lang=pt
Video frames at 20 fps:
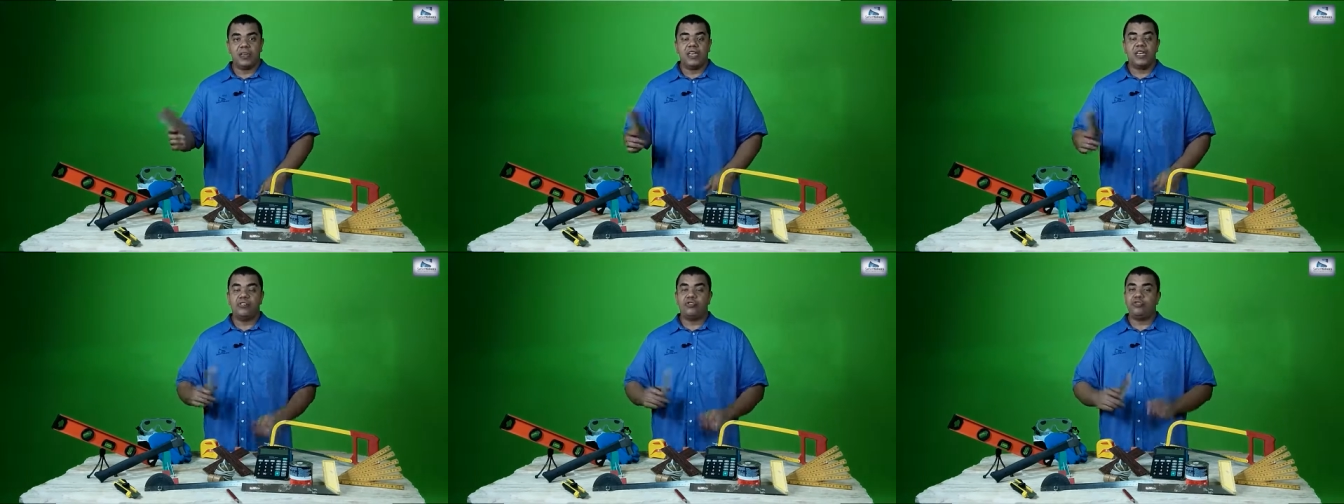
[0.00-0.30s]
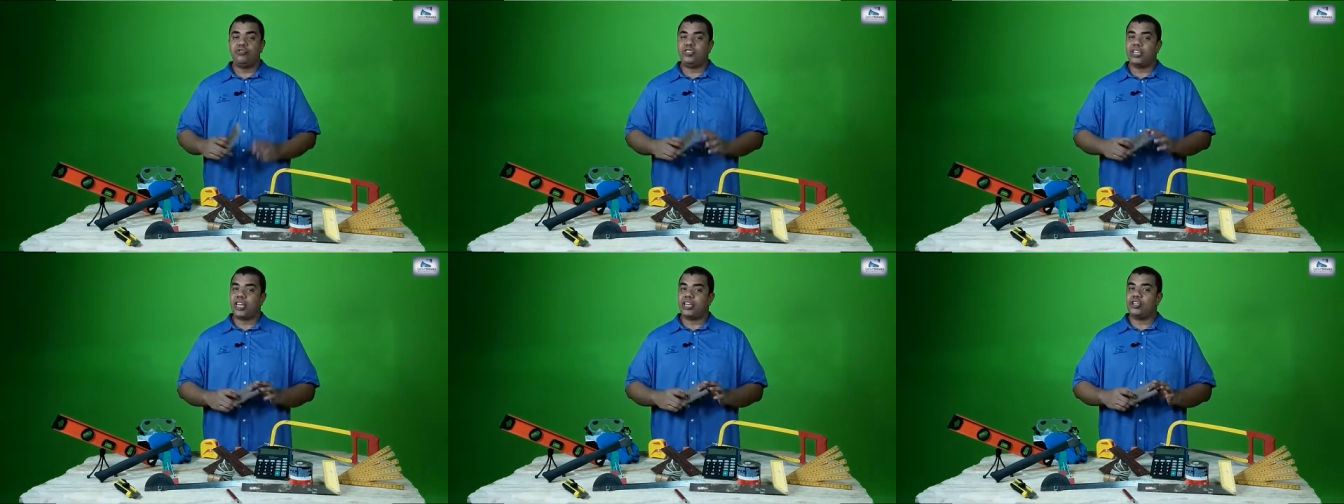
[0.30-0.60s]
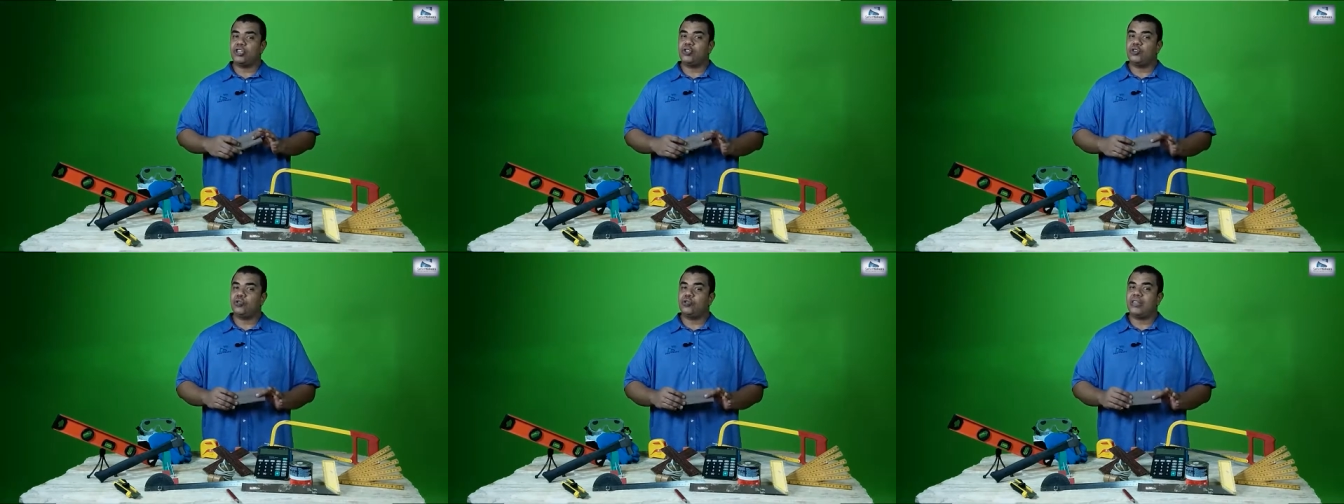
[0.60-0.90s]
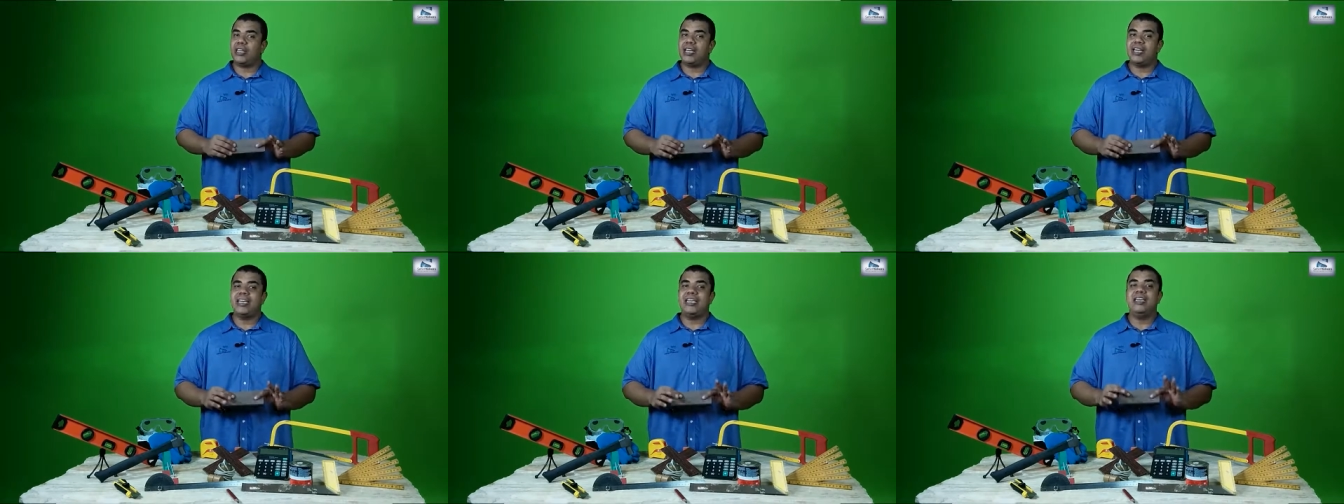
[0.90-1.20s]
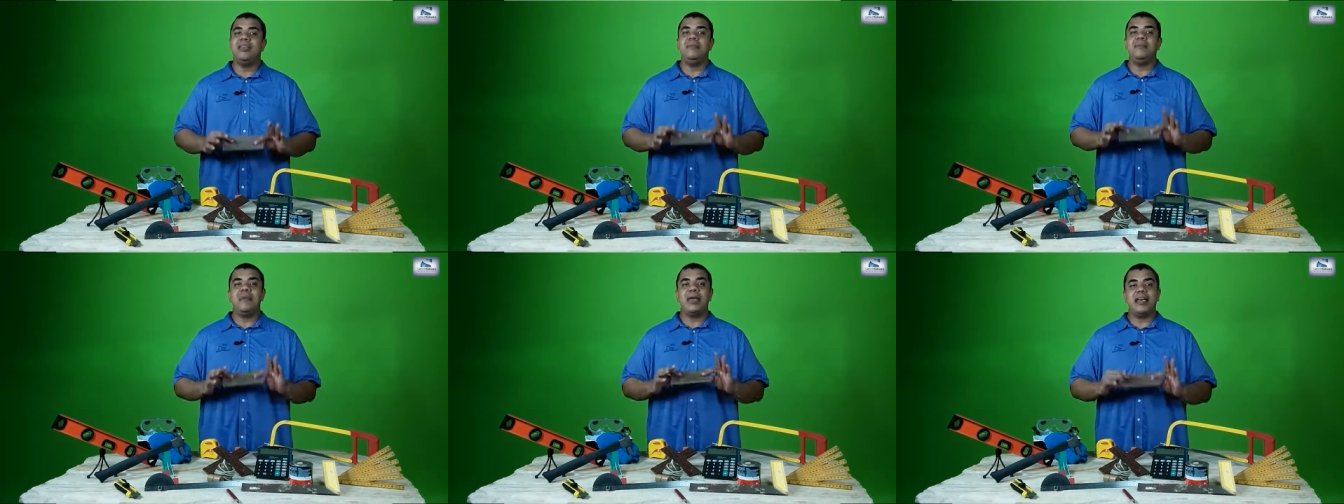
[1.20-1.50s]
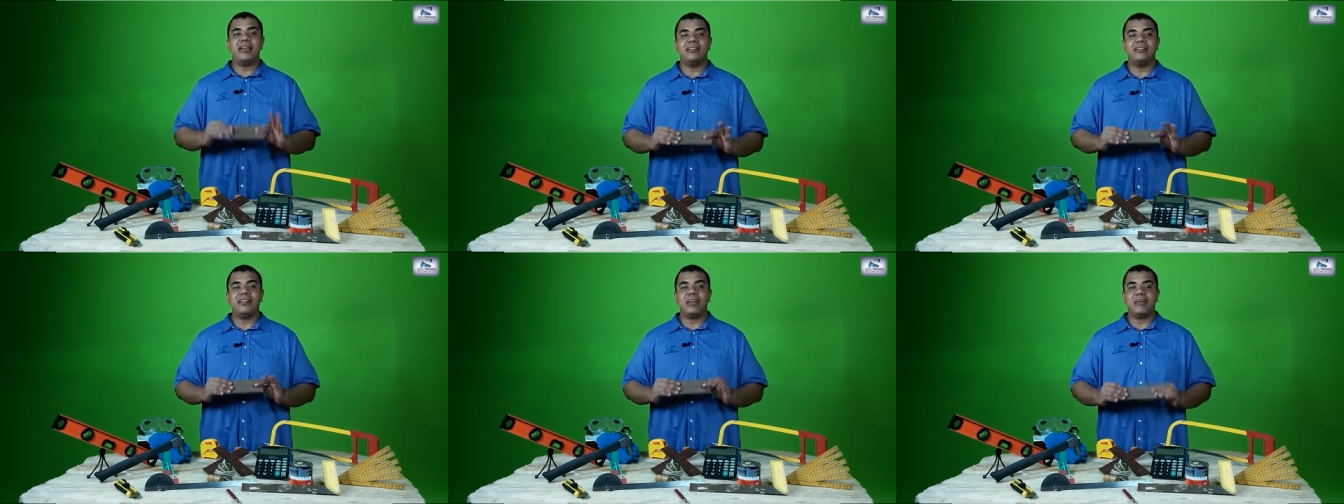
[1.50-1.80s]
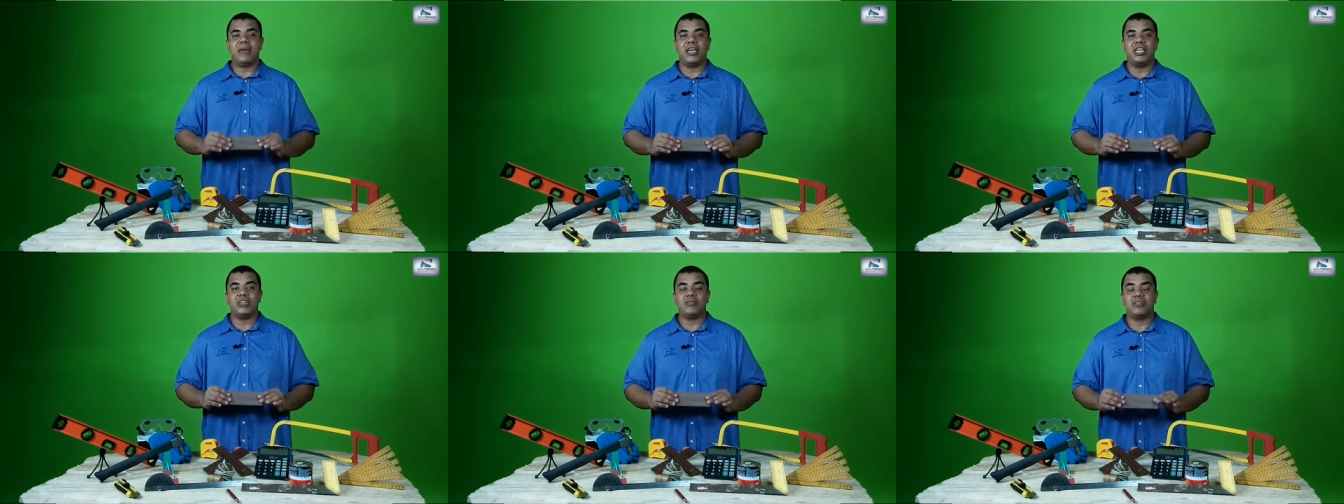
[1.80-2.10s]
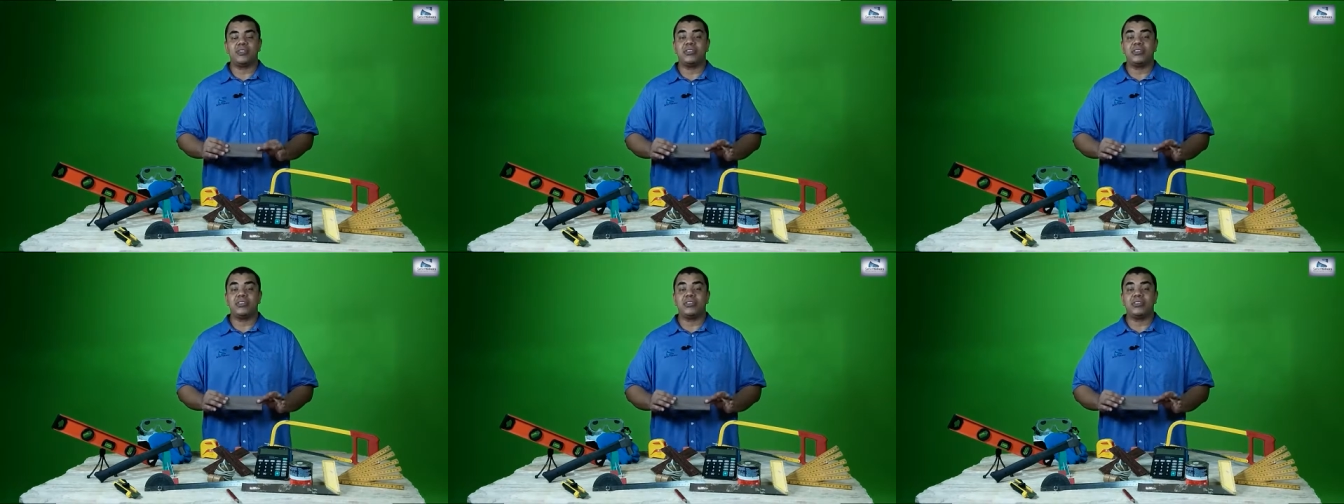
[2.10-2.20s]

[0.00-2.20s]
Isso te ajuda imensamente,